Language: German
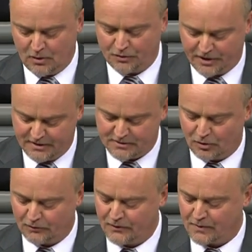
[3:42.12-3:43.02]
Und hier
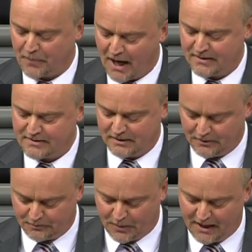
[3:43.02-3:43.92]
sollten wir Pan
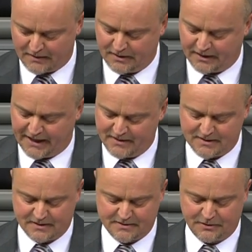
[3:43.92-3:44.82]
äh, Partner
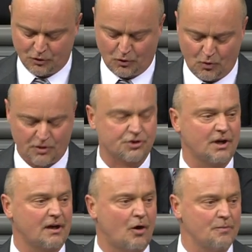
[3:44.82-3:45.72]
jenseits ideologischer
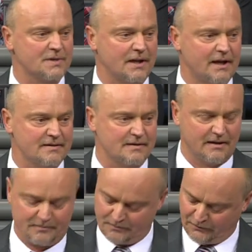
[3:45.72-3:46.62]
Glaubenslernen sein.
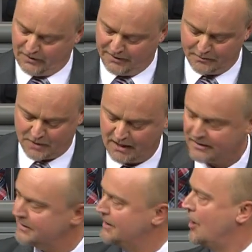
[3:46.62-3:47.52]
Vielen
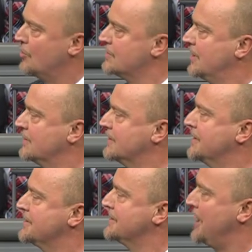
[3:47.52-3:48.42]
Dank. Ihr Haushalt
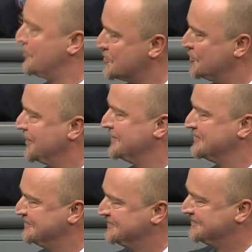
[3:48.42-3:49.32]
ist abzulehnen.
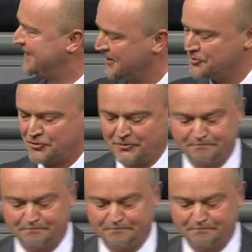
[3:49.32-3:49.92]
Dankeschön.